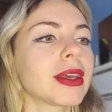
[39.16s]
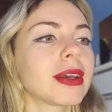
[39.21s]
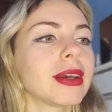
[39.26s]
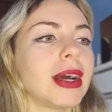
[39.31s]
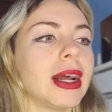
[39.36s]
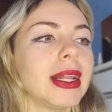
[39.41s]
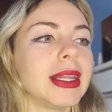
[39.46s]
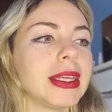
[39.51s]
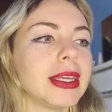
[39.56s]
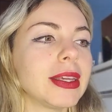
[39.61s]

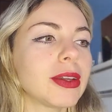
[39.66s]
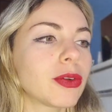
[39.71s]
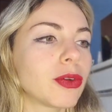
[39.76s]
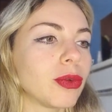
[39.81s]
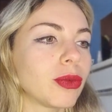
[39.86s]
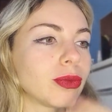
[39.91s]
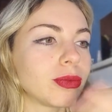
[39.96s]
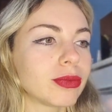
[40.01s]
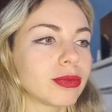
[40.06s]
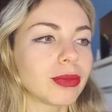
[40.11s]
ali com
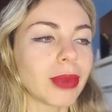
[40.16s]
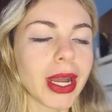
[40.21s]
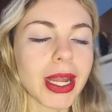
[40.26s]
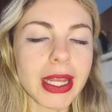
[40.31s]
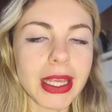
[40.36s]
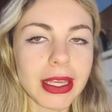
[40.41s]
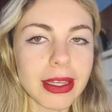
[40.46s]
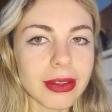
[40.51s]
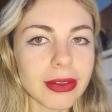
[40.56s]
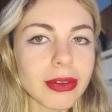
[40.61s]
o um
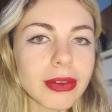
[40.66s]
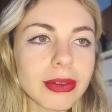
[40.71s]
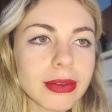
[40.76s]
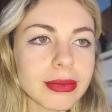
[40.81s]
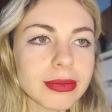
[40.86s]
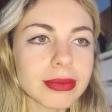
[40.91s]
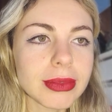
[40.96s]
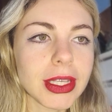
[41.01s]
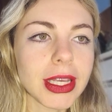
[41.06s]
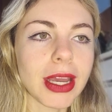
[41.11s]
marido,
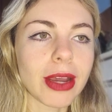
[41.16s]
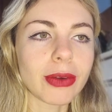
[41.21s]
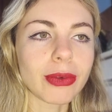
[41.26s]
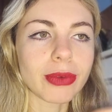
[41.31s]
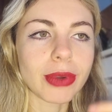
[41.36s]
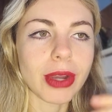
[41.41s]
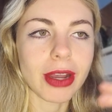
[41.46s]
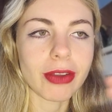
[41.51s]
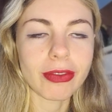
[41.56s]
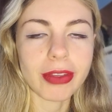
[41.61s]
que é
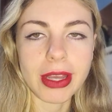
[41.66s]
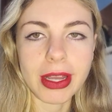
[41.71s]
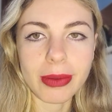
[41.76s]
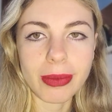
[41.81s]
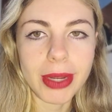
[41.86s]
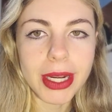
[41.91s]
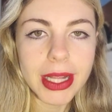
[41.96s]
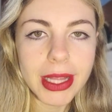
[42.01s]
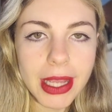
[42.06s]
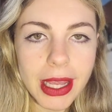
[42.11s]
o Javier
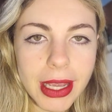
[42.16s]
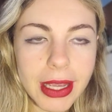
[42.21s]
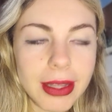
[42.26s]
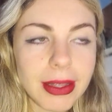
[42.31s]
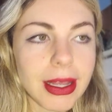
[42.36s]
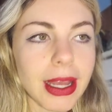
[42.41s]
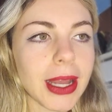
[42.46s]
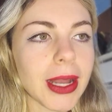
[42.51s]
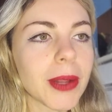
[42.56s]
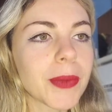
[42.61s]
Bardem,
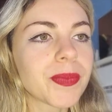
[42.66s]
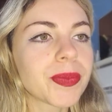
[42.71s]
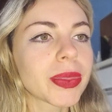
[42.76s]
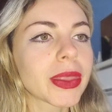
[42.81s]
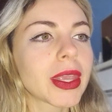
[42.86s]
né?